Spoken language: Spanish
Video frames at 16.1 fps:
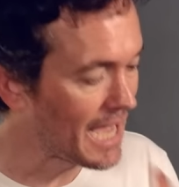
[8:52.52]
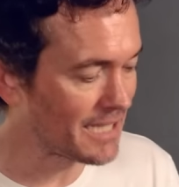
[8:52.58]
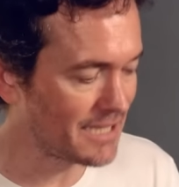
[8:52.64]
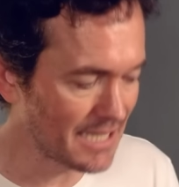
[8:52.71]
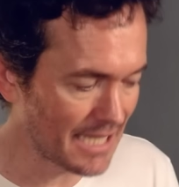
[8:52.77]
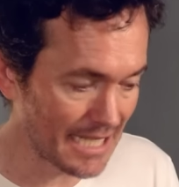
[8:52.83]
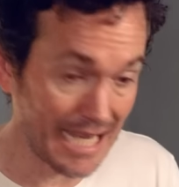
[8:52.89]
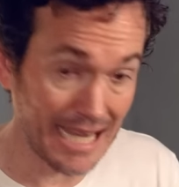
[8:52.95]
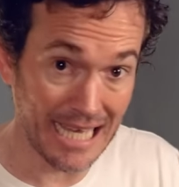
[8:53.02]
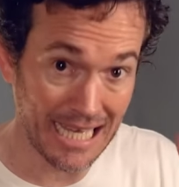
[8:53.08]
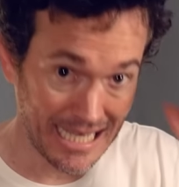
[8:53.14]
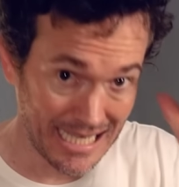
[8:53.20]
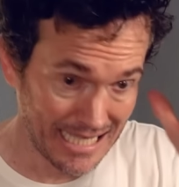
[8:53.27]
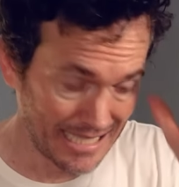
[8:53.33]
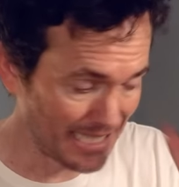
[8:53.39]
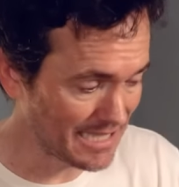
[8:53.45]
Así que
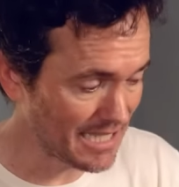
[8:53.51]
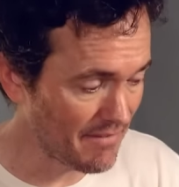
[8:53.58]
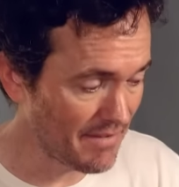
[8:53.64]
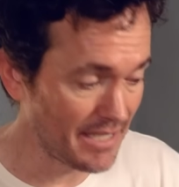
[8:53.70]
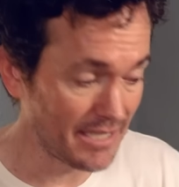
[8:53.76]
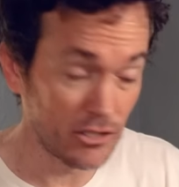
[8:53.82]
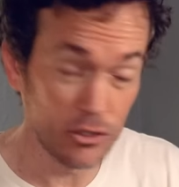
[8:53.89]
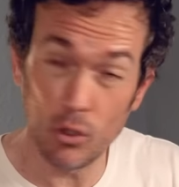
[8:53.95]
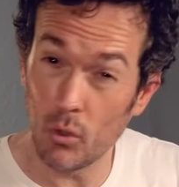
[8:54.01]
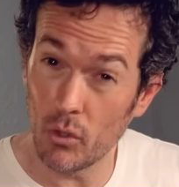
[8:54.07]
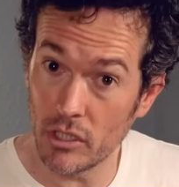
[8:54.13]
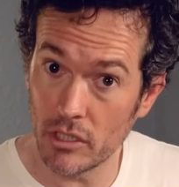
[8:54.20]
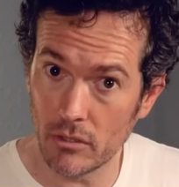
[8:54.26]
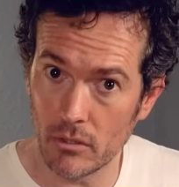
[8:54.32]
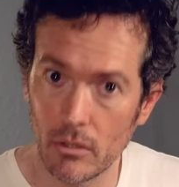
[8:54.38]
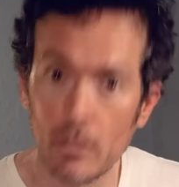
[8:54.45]
nada, ya sabéis, todo
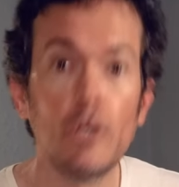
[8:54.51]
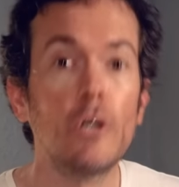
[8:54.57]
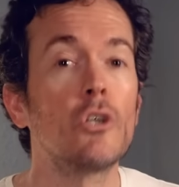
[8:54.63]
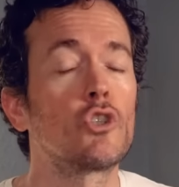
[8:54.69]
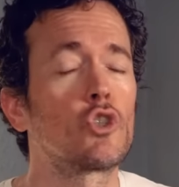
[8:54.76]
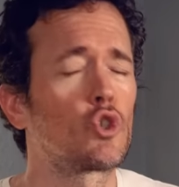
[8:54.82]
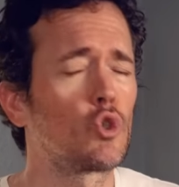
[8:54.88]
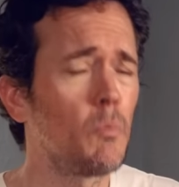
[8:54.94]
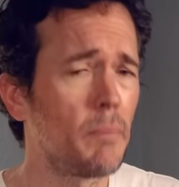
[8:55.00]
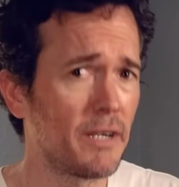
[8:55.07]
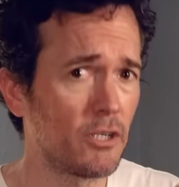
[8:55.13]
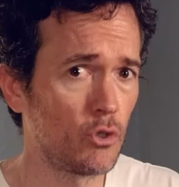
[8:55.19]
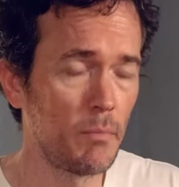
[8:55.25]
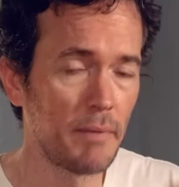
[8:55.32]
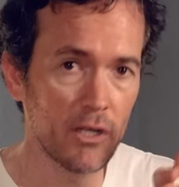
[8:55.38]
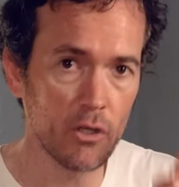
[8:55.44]
esto súper,
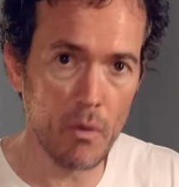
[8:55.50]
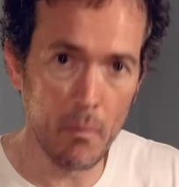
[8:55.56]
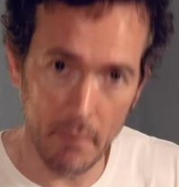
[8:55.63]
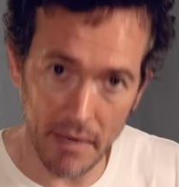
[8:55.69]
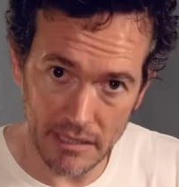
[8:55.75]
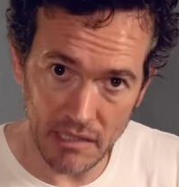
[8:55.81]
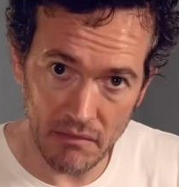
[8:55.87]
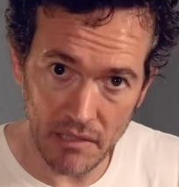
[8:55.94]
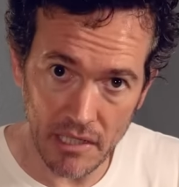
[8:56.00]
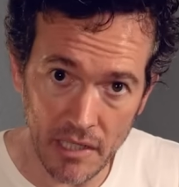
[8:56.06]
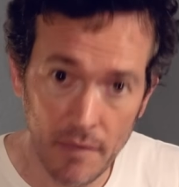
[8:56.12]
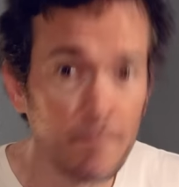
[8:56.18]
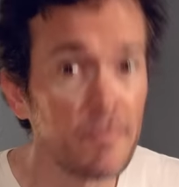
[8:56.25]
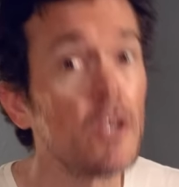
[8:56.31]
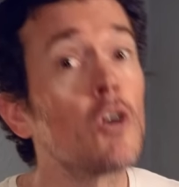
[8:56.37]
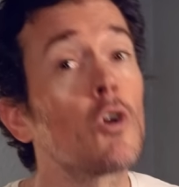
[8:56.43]
súper compatible
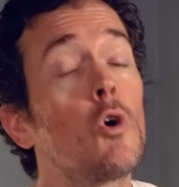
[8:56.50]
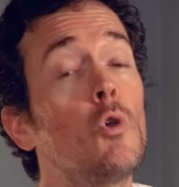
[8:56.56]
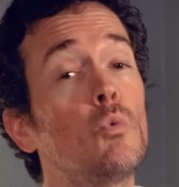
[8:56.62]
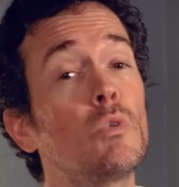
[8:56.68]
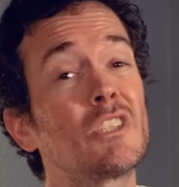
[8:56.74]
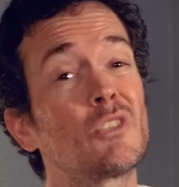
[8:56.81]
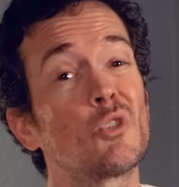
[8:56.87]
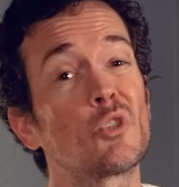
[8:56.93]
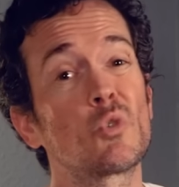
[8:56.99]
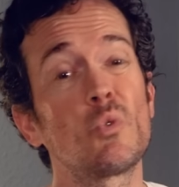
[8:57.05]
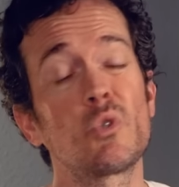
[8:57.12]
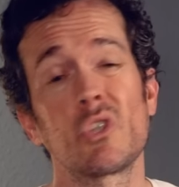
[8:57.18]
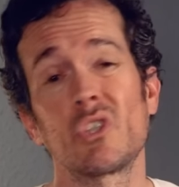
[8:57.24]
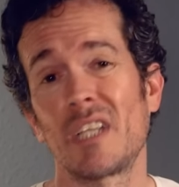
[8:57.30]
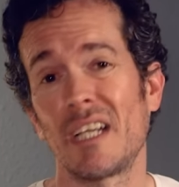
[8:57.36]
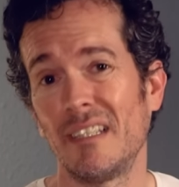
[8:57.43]
con nuestros
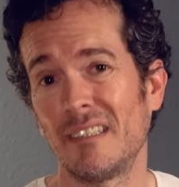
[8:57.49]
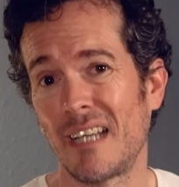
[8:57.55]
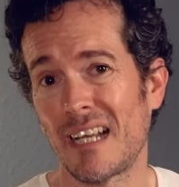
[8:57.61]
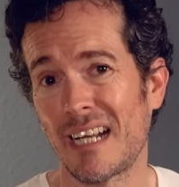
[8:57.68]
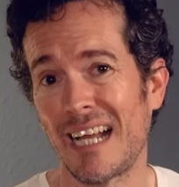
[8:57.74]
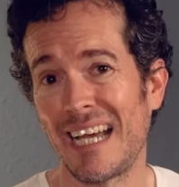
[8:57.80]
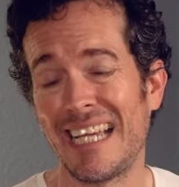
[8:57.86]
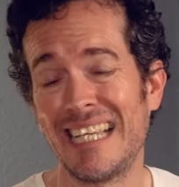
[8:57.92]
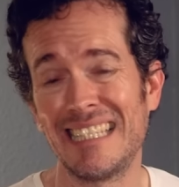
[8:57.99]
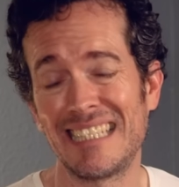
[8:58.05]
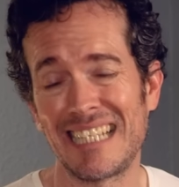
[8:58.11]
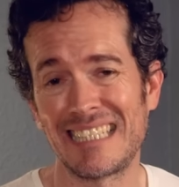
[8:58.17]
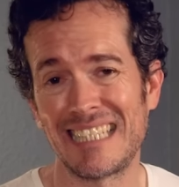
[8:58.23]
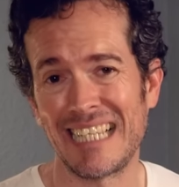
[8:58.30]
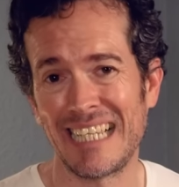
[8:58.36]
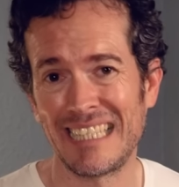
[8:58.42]
cursos de guitarra en
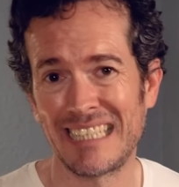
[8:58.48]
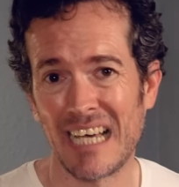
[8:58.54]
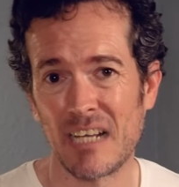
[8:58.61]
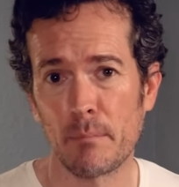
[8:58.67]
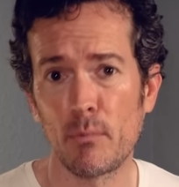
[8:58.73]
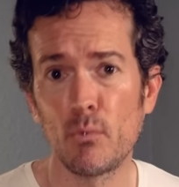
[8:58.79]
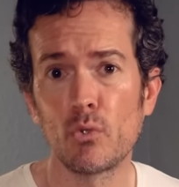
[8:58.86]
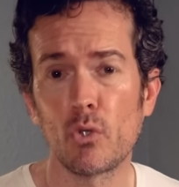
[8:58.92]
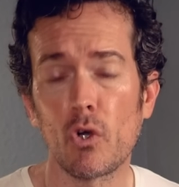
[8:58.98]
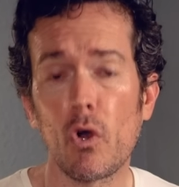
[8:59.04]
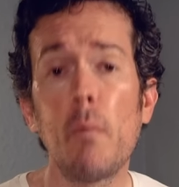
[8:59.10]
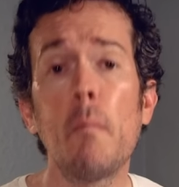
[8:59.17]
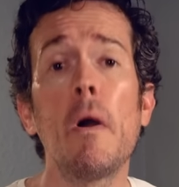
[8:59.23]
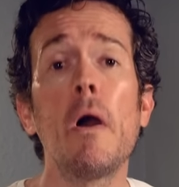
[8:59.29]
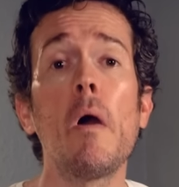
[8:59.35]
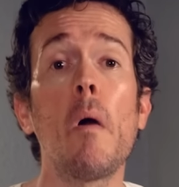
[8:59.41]

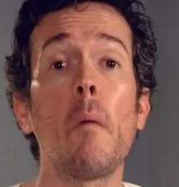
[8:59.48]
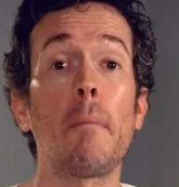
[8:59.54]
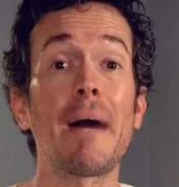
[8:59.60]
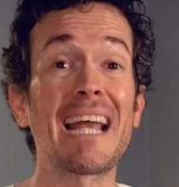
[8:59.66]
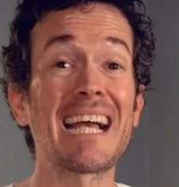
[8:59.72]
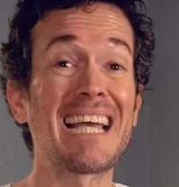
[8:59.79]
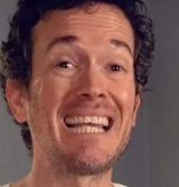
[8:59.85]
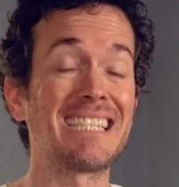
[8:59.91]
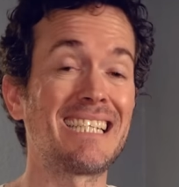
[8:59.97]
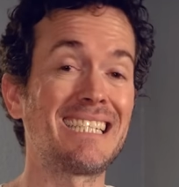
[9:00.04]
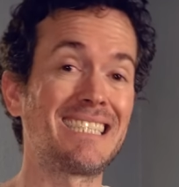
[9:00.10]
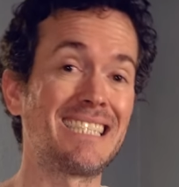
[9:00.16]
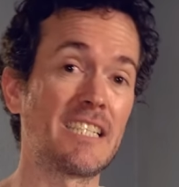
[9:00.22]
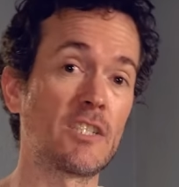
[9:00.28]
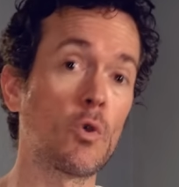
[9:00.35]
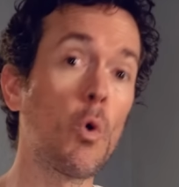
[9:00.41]
chachiguitar.com para que les
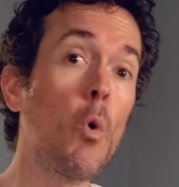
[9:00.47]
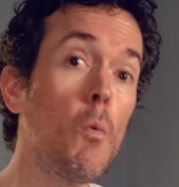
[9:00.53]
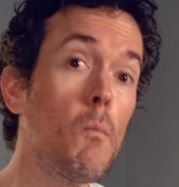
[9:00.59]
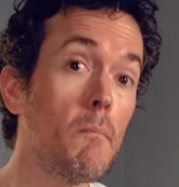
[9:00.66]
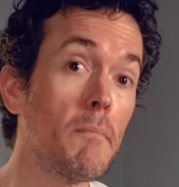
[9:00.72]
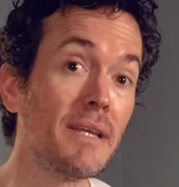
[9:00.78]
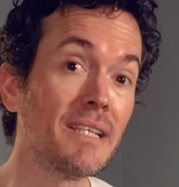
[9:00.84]
eches un